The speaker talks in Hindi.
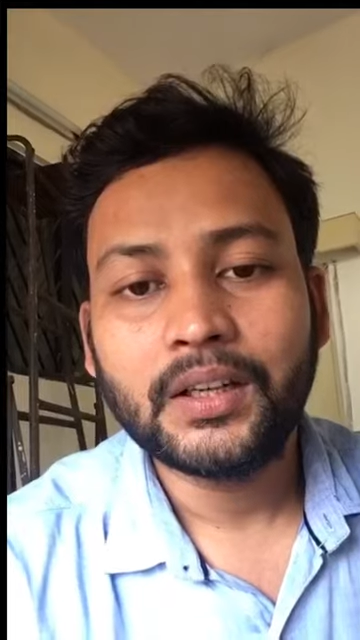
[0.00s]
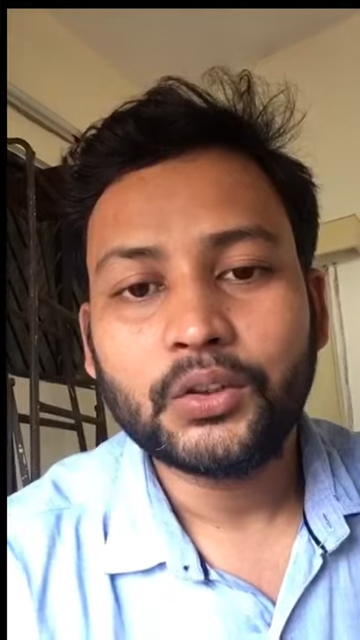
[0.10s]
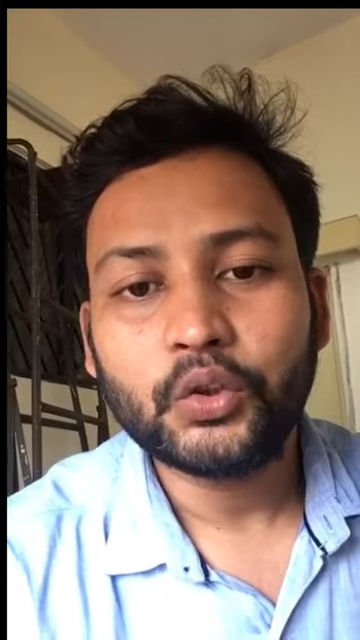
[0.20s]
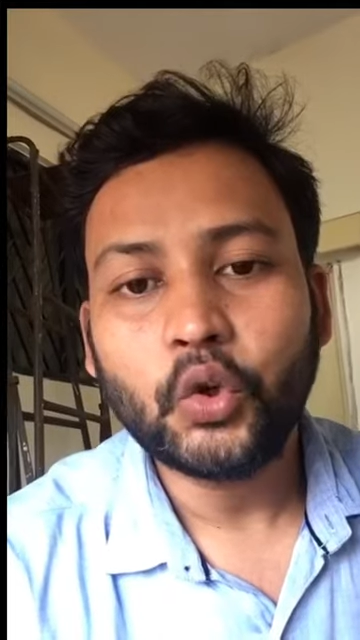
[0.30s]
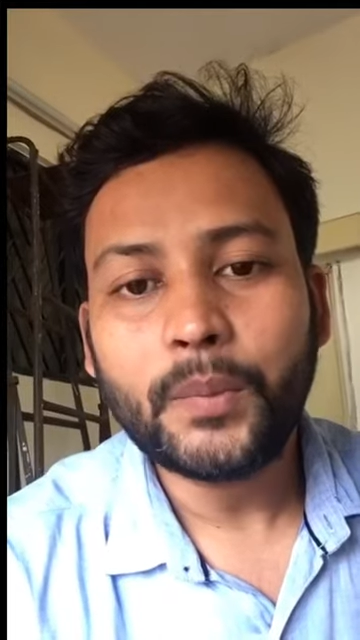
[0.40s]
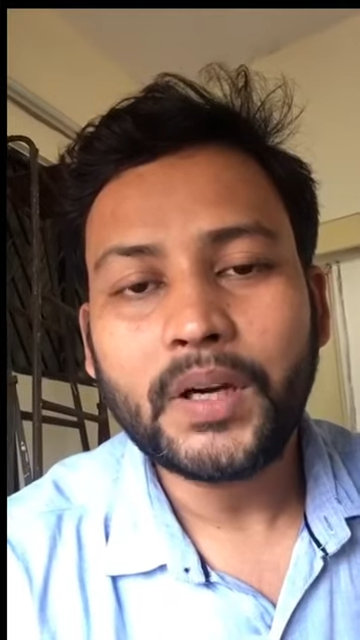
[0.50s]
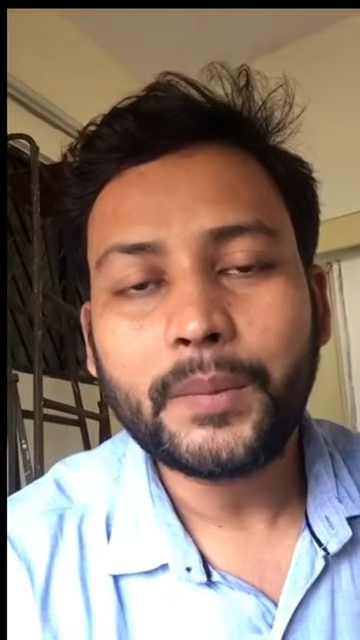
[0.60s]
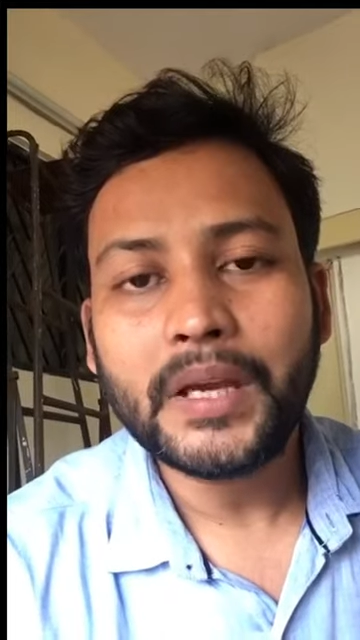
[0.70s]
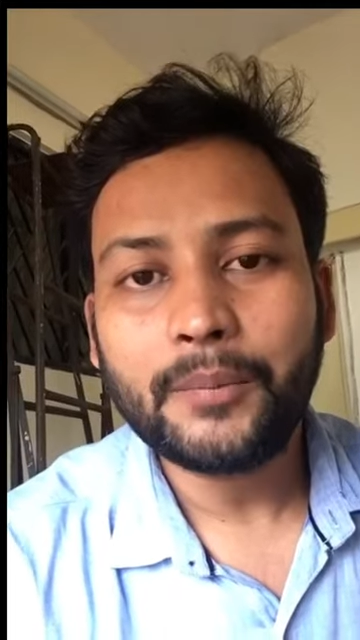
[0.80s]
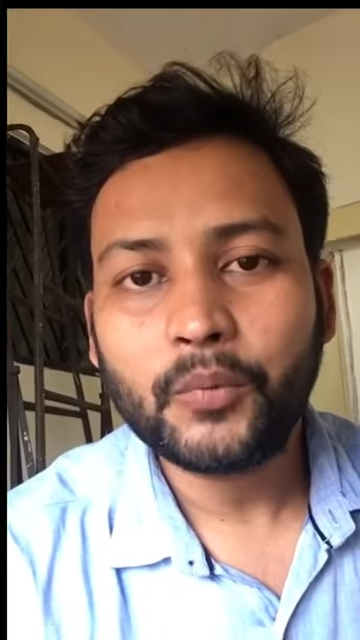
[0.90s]
तो दो मिनट
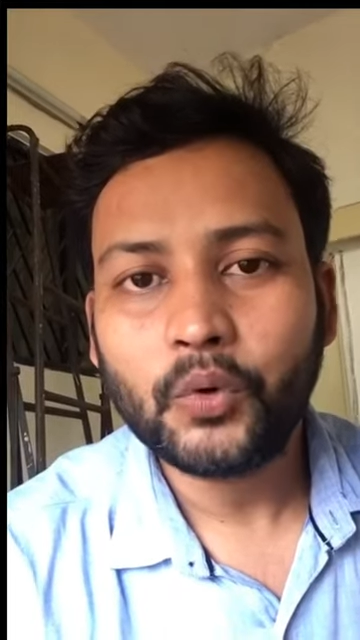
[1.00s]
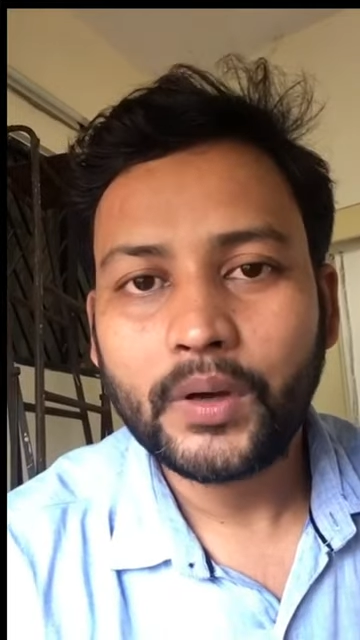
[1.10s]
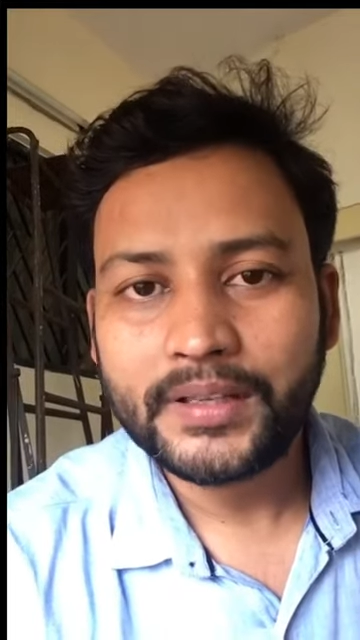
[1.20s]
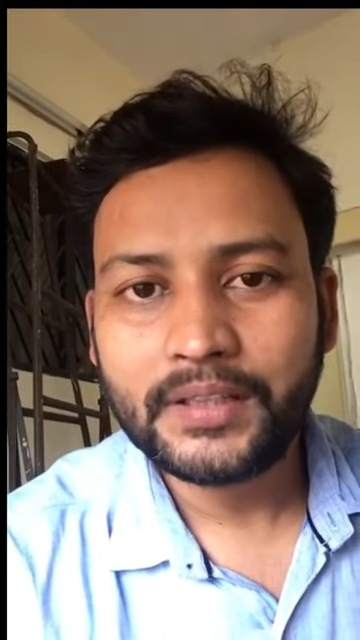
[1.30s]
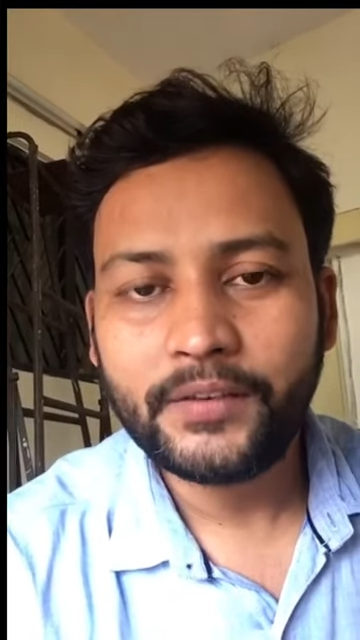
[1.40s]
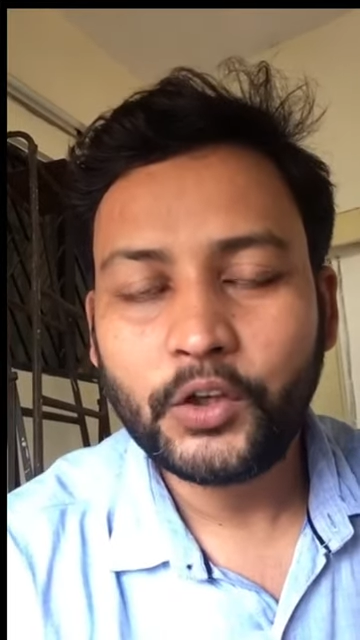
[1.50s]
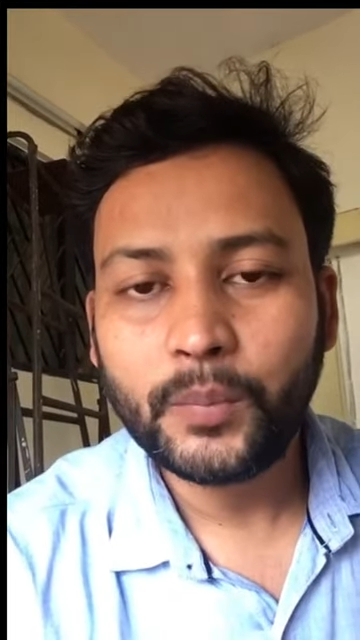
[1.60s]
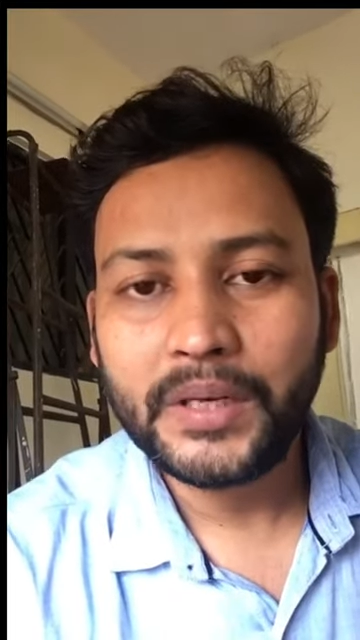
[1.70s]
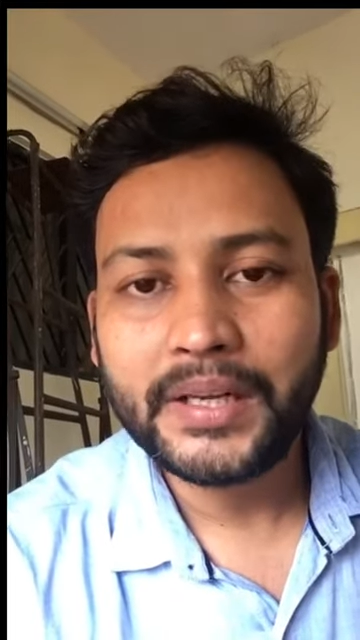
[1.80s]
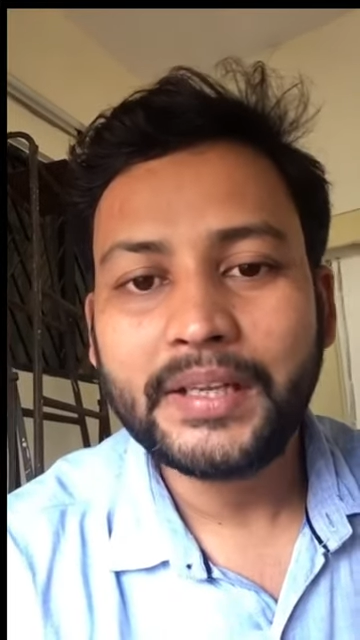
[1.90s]
में आपको ऐसी वीडियो
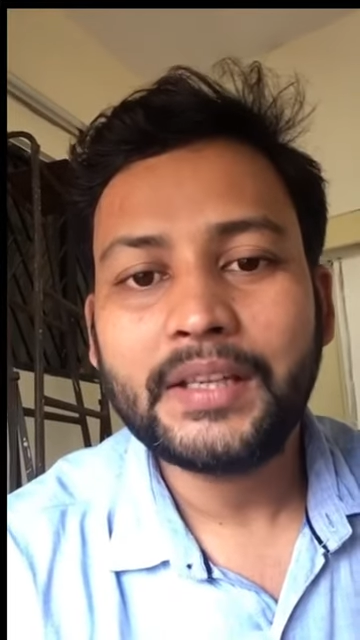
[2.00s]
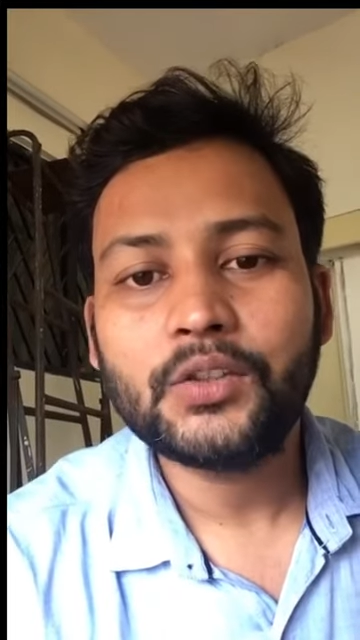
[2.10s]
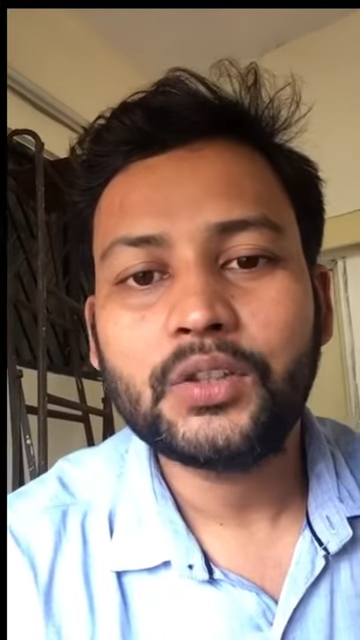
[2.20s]
मिलेगी